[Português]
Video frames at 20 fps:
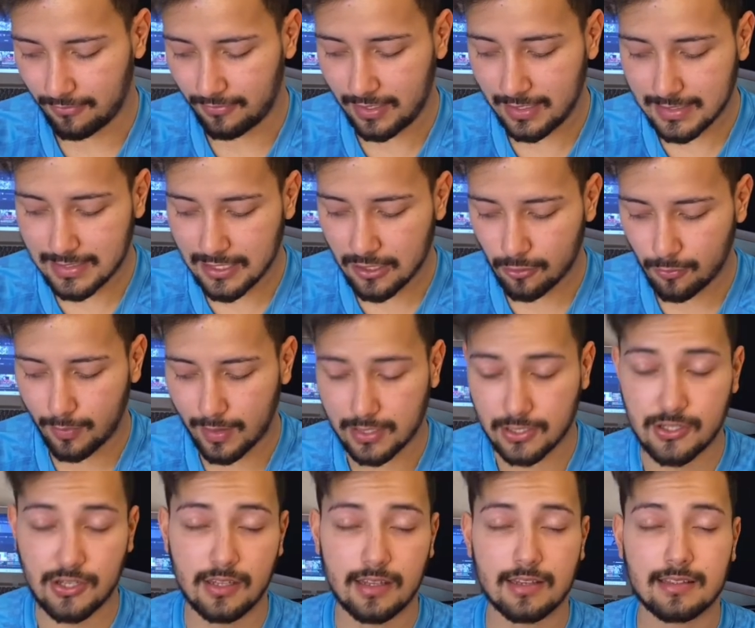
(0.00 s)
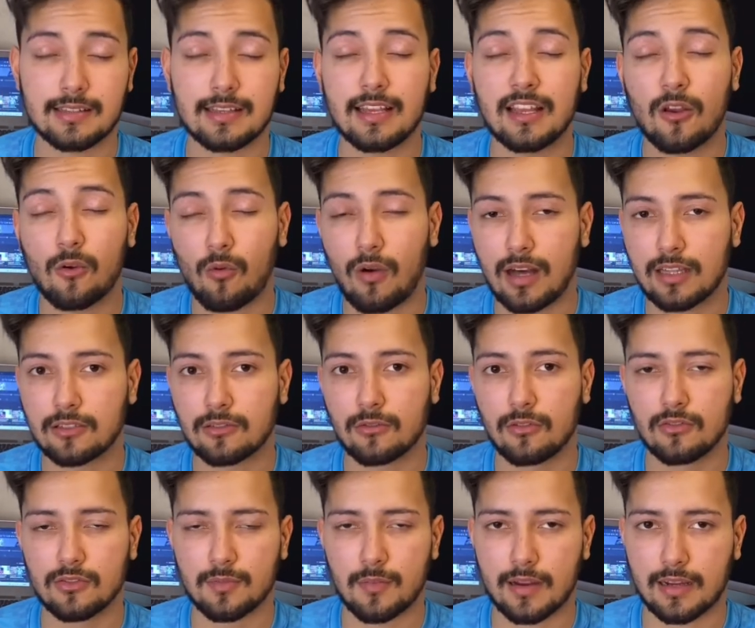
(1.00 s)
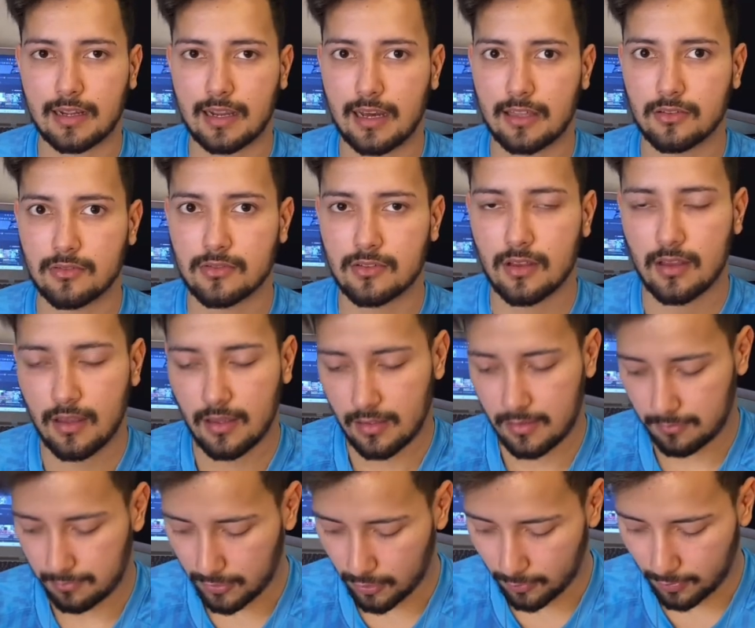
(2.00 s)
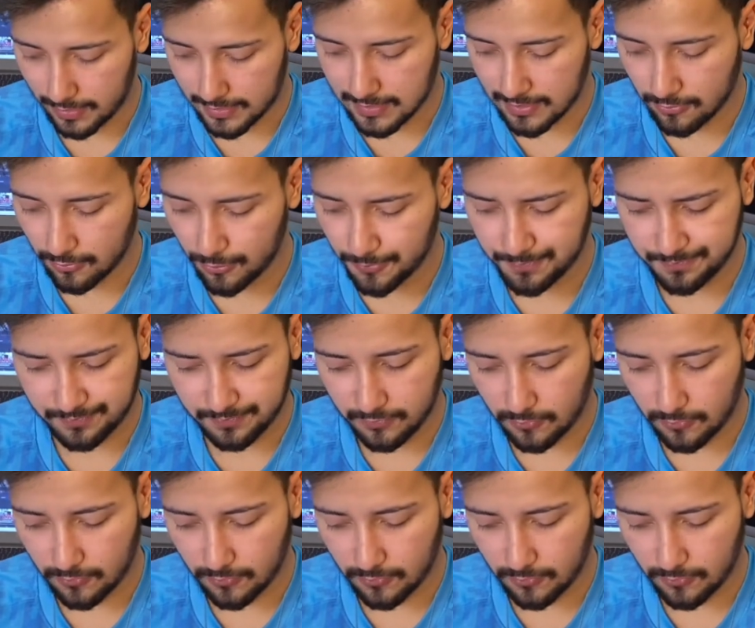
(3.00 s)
25 partidas e 4 gols marcados pelo Paysandu.